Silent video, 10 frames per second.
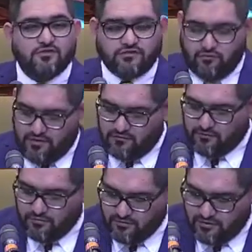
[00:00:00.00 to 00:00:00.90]
escogidos
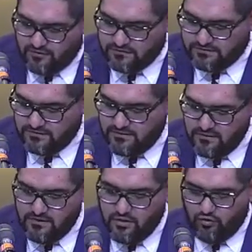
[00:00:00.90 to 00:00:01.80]
por Dios.
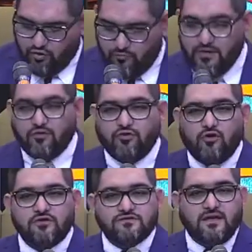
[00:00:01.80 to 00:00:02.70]
Número
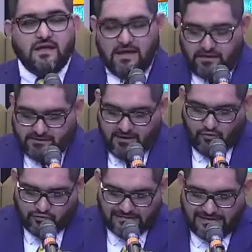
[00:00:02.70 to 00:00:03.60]
dos,
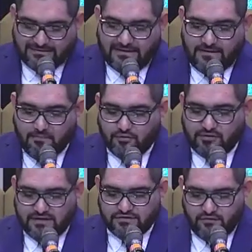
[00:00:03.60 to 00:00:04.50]
recordar de la
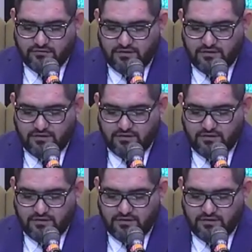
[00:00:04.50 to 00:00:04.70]
protección de